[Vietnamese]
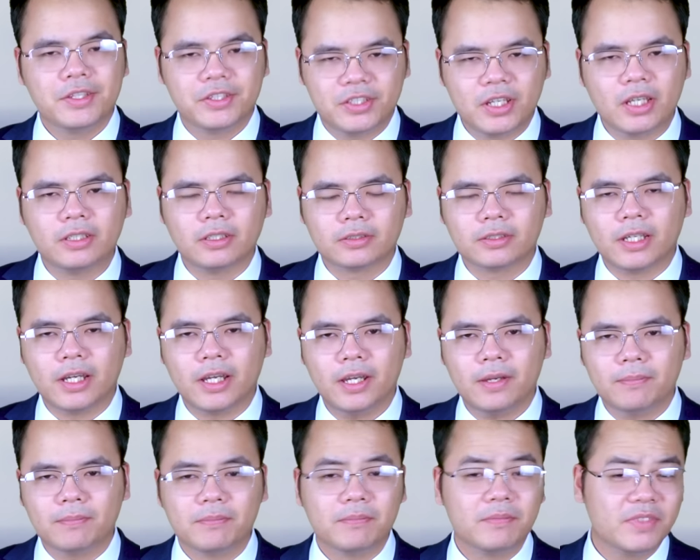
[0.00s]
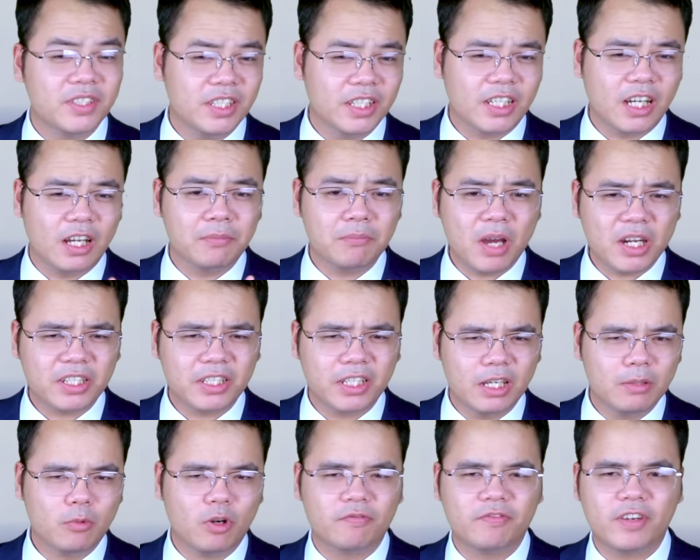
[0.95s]
Trên thực tế, chỉ cần bất
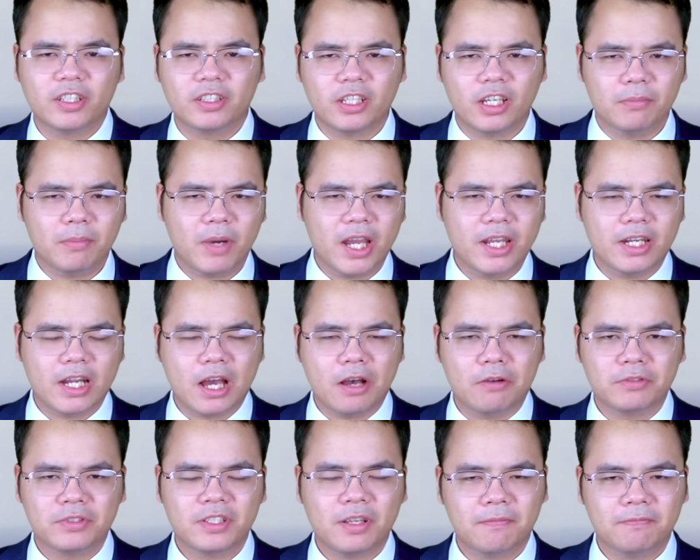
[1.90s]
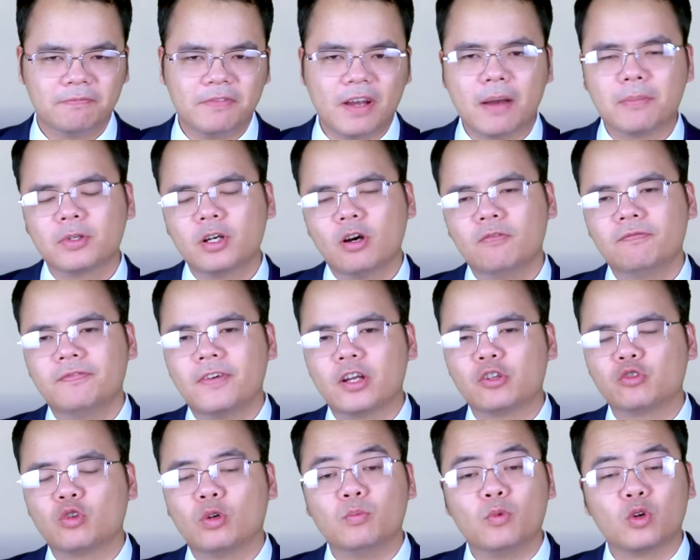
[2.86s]
kỳ một vật thể bay nào xâm phạm không
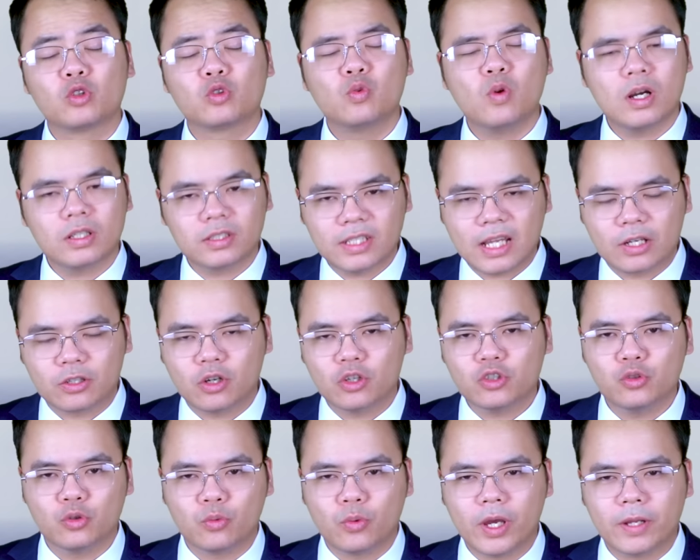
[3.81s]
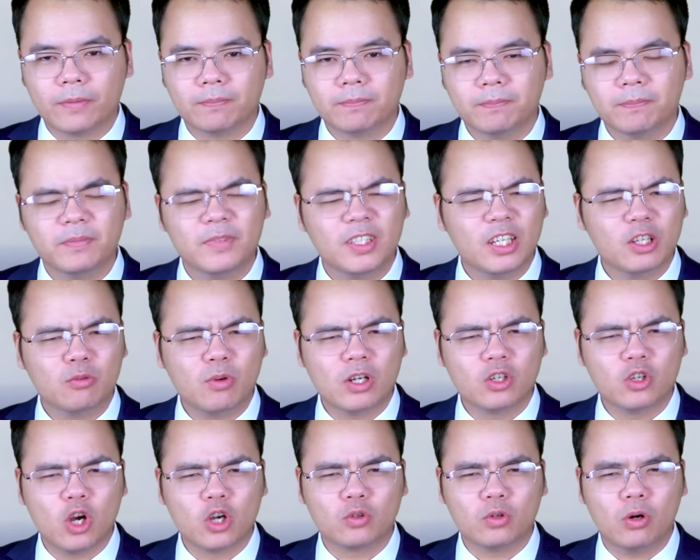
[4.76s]
phận của một quốc gia có chủ quyền, thì quân
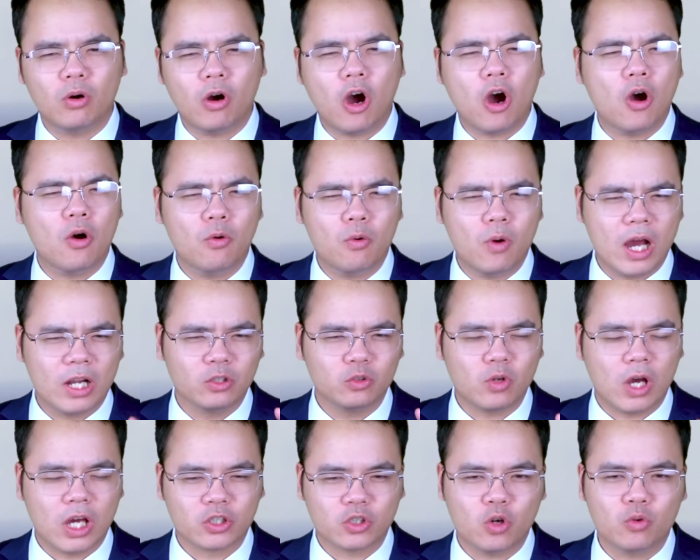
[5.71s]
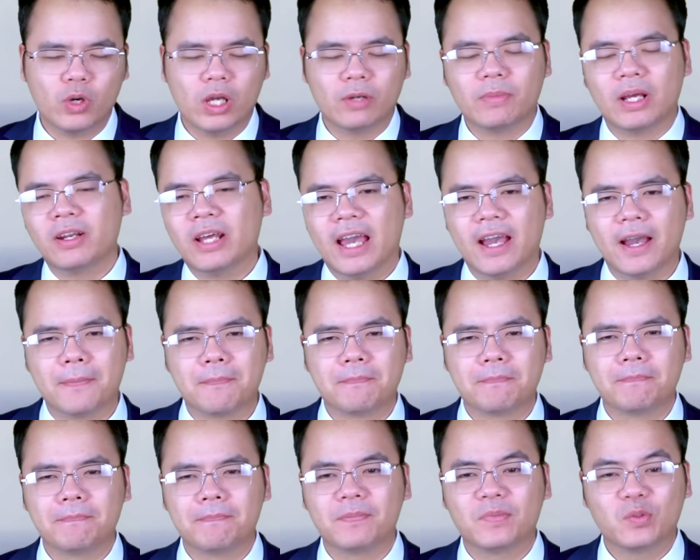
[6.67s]
đội của họ hoàn toàn có quyền bắn hạ.
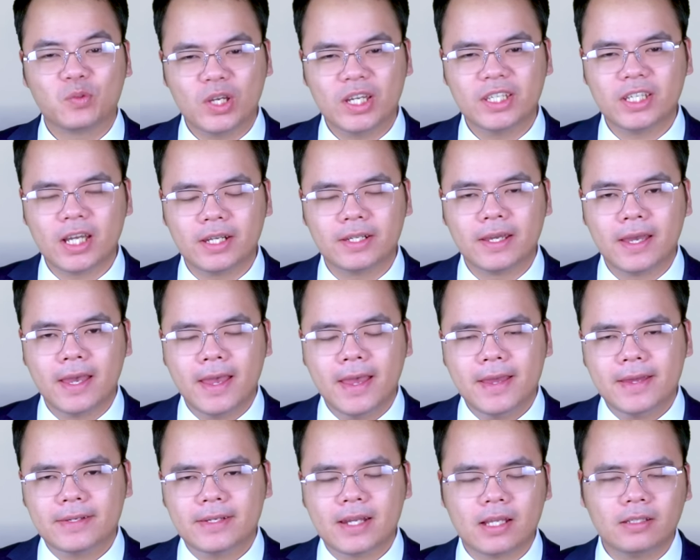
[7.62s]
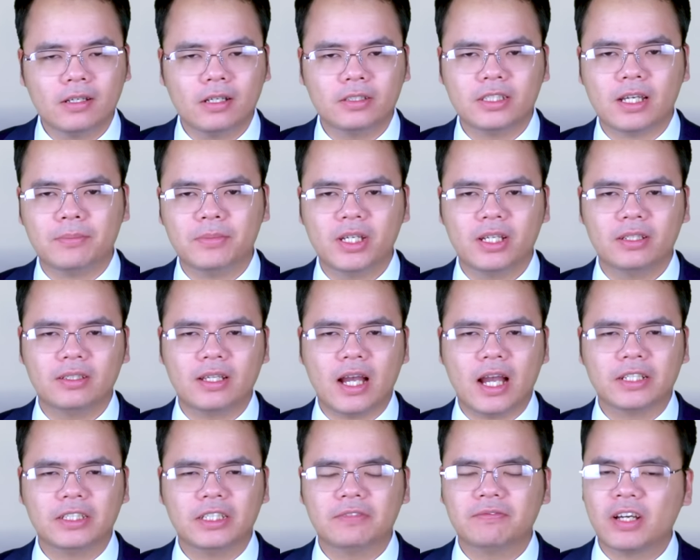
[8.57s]
Tuy nhiên, đến thời điểm hiện
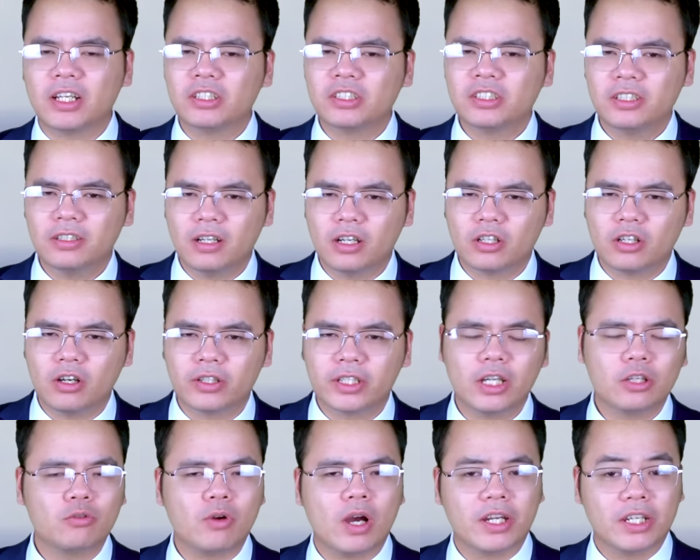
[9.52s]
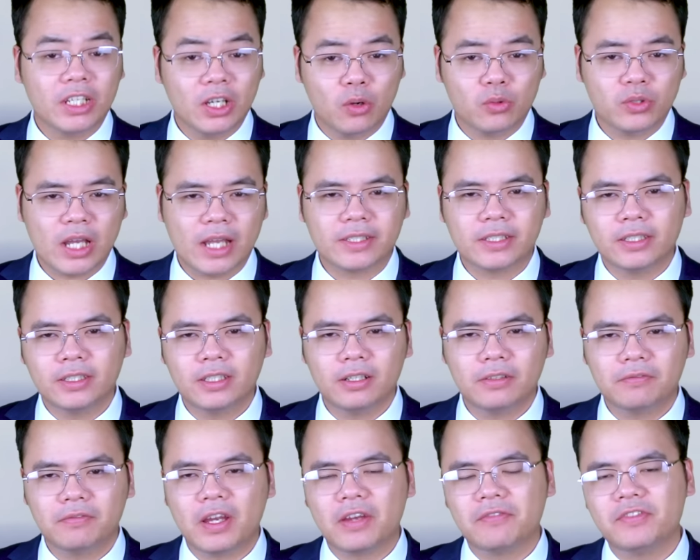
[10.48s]
tại thì vẫn chưa có kết quả điều tra chính
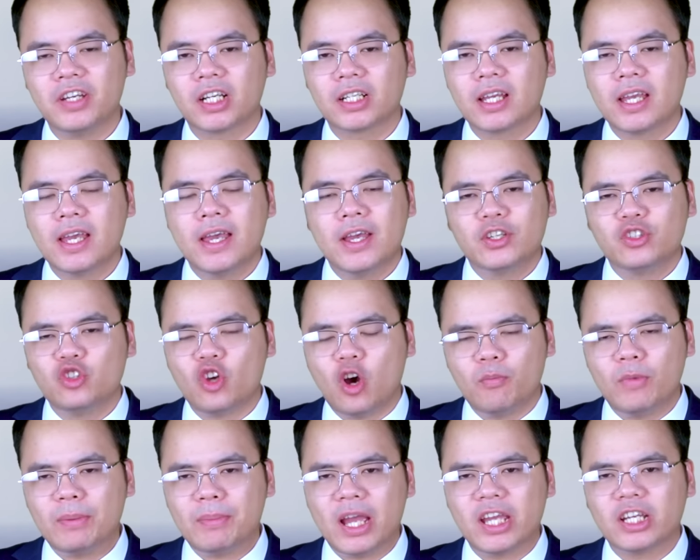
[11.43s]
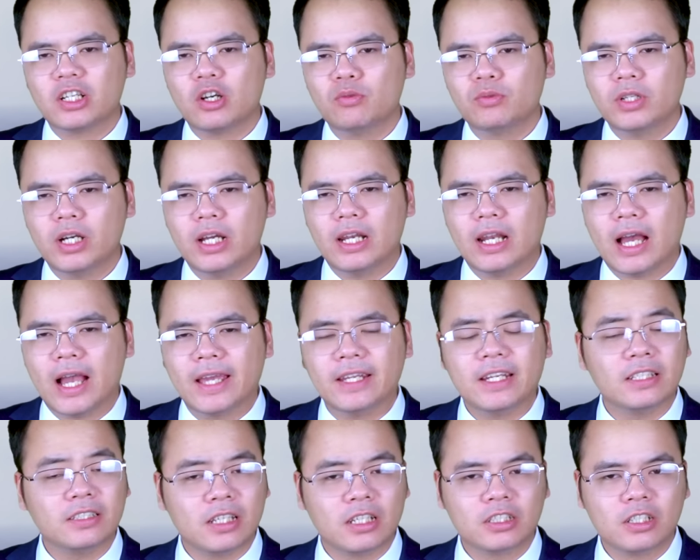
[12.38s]
thức về việc nhóm máy bay không người lái
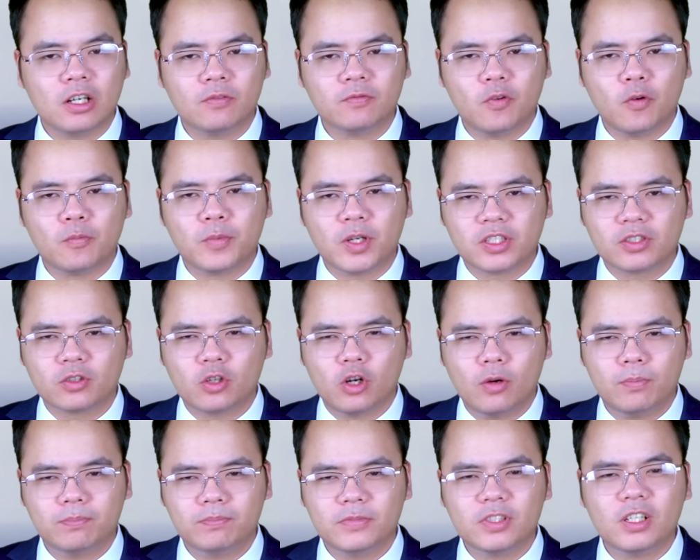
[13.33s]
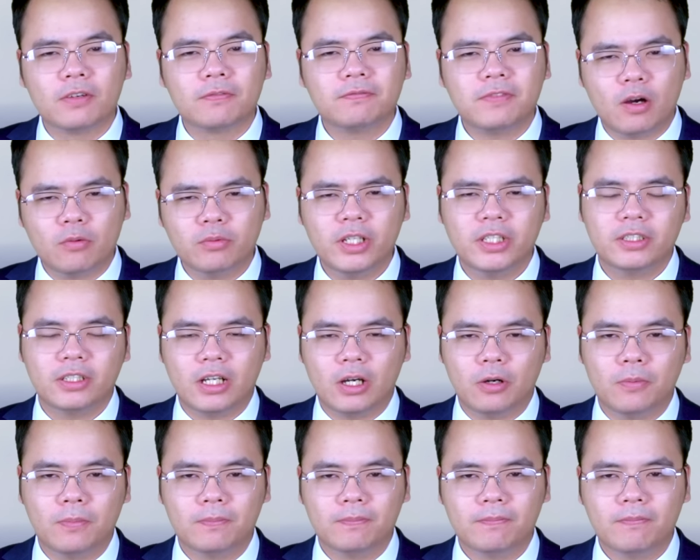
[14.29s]
đã tấn công vùng Pskov được phóng đi từ
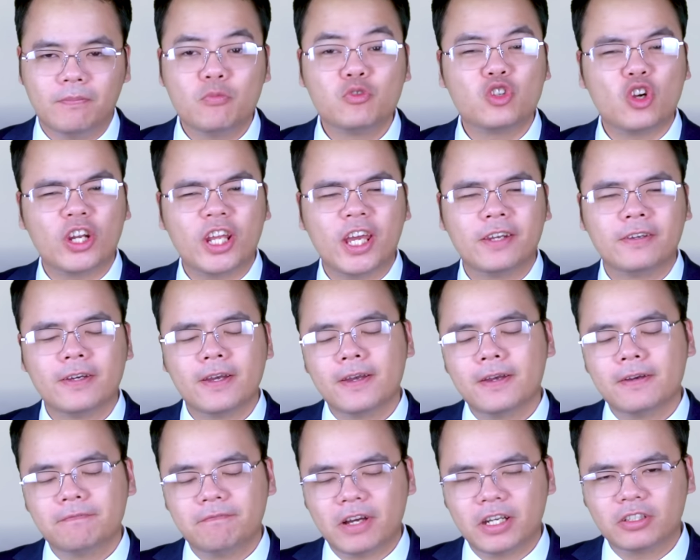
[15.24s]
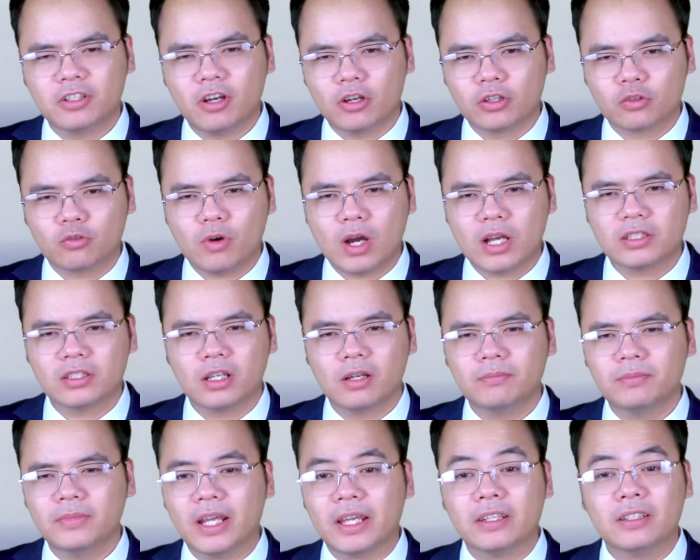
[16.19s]
đâu, cho nên vẫn còn quá
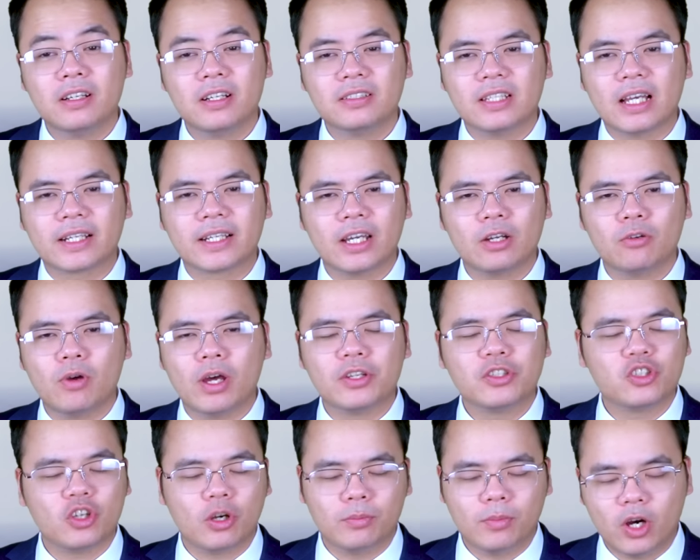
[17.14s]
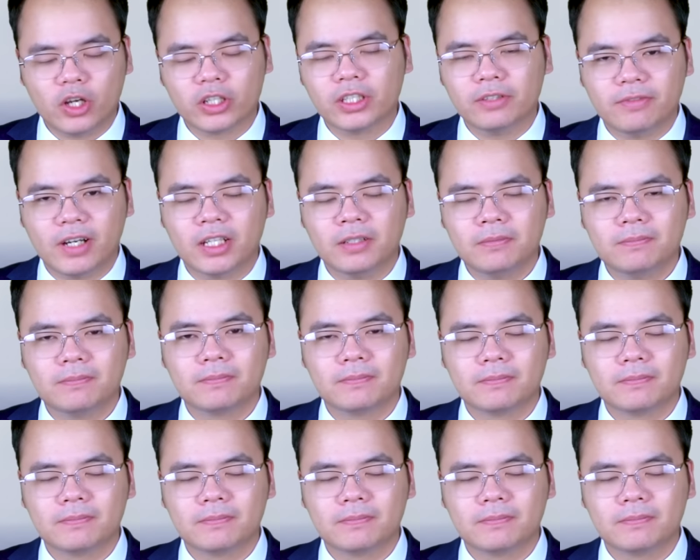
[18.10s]
sớm để đưa ra kết luận cho mọi nghi vấn.